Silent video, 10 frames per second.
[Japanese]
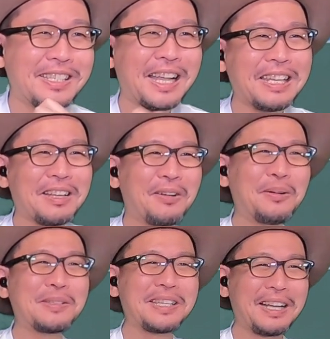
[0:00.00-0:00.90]
最
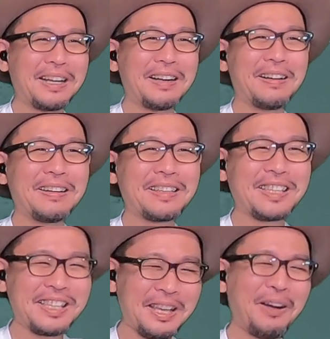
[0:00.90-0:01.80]
高じゃん。
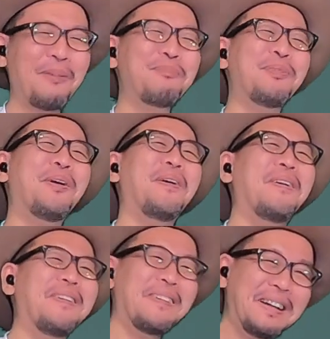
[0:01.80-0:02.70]
キヨ
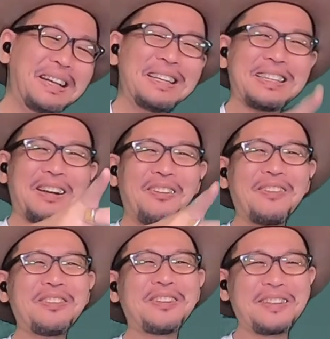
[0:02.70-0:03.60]
ポン。いや、
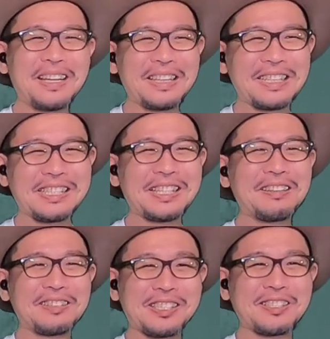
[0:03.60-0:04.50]
本当にあだ名つ
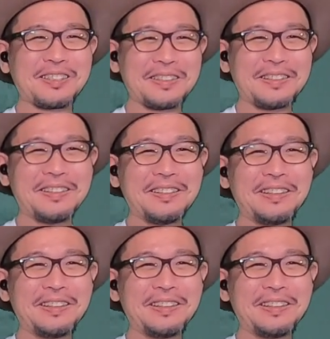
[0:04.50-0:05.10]
けるね、すぐ。